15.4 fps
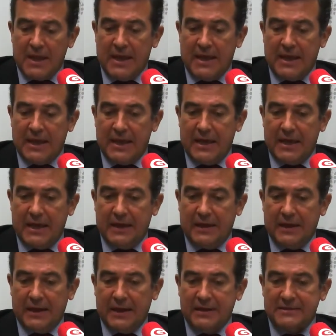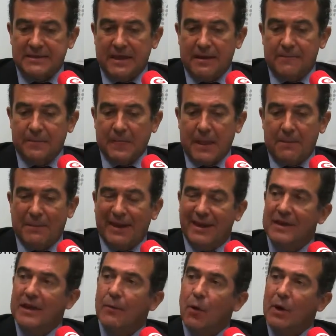Eh, esta
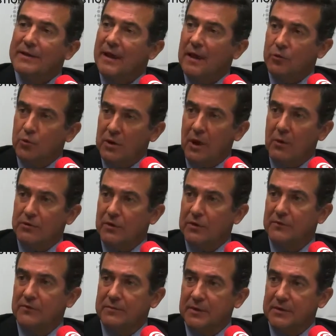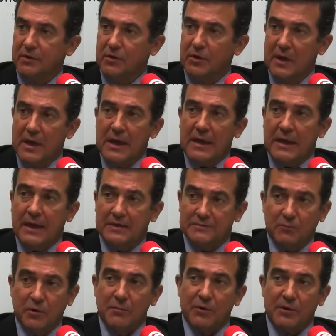pequeña vuelta de tuerca en cuanto a la información
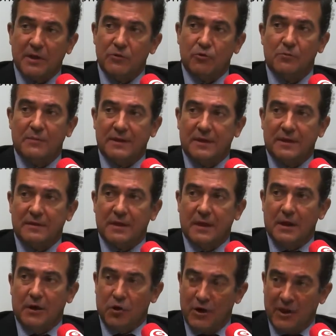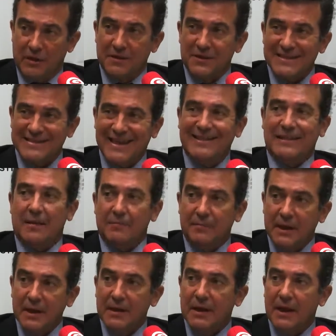es muy importante un matiz. Lo que dice es que
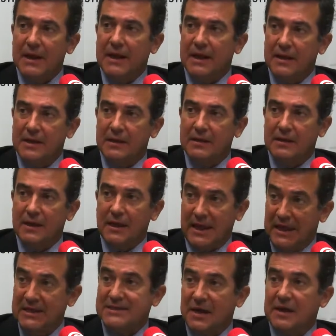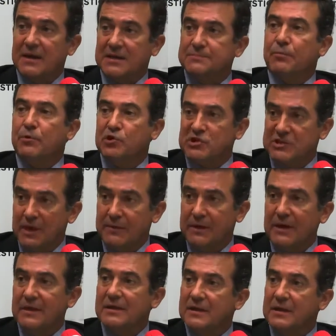también el cliente es
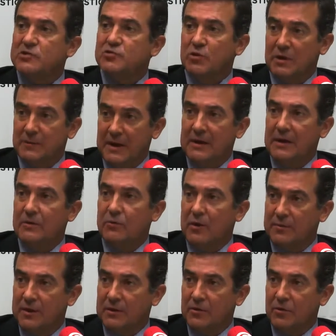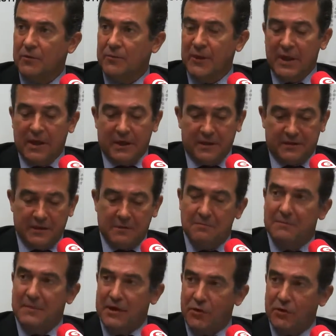responsable de su nivel de endeudamiento. Es decir,
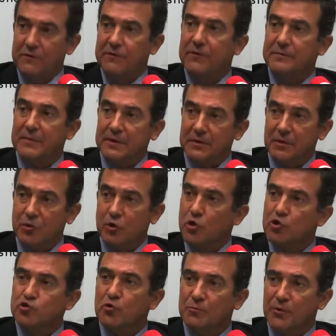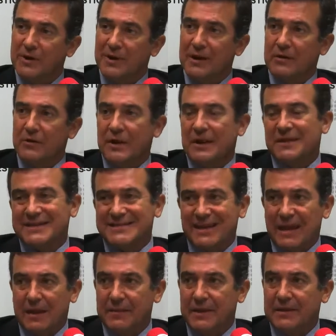mayor información no supone
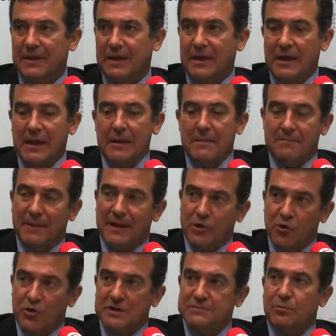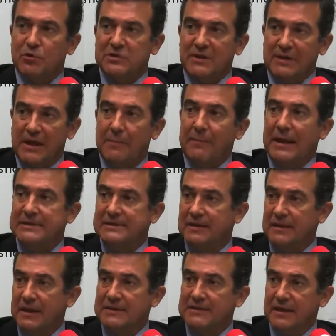necesariamente mayor responsabilidad para las
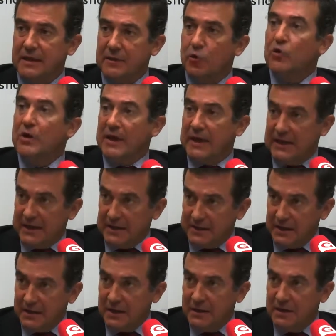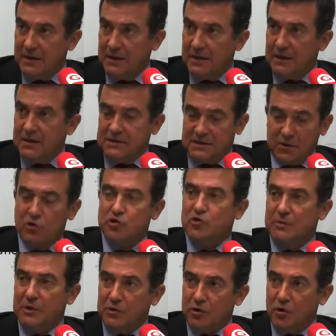entidades de crédito que la tienen, sino
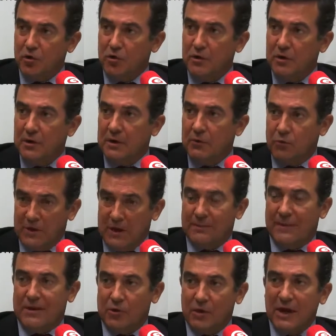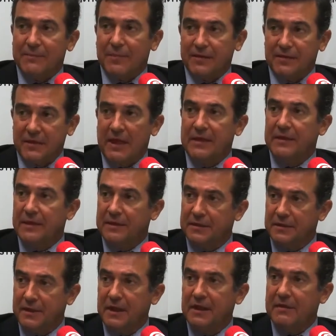sobre todo una mayor capacidad de
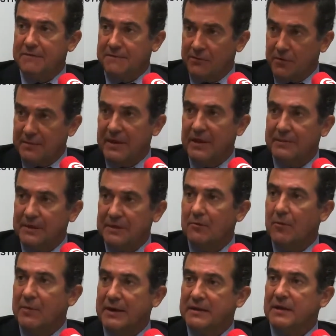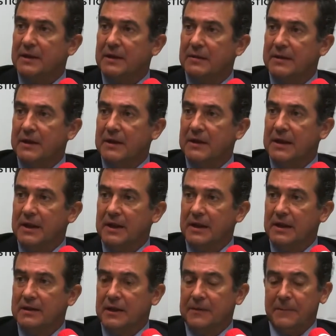decidir informadamente por parte del,
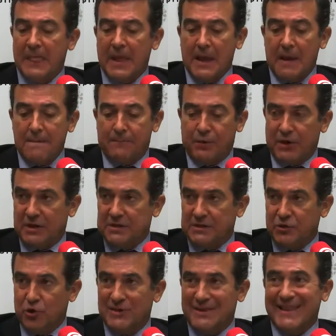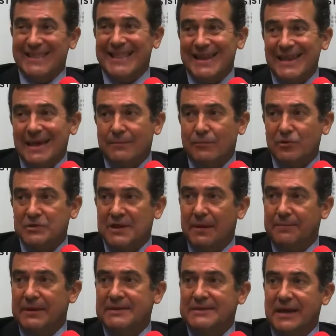cliente, porque si no tenderíamos
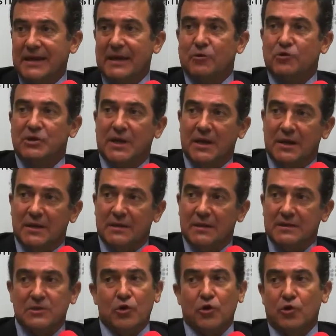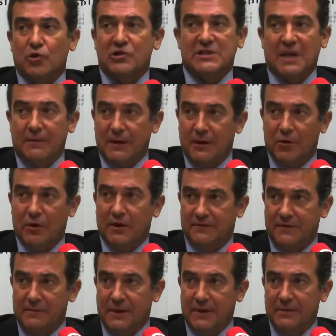a pensar que los clientes no saben lo que
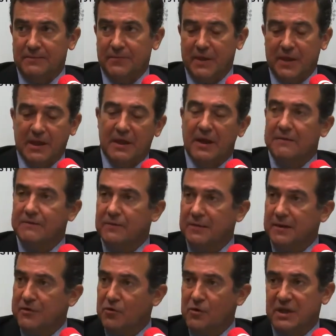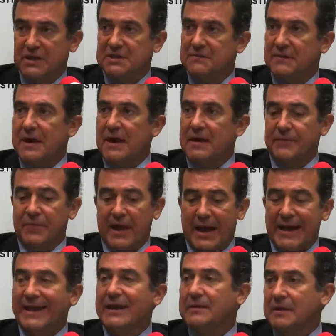firman y la información que se va
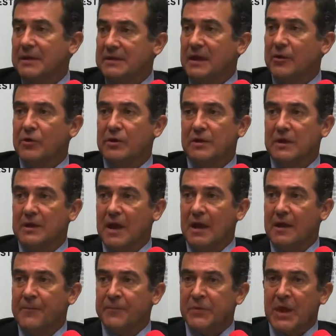a incrementar hoy en día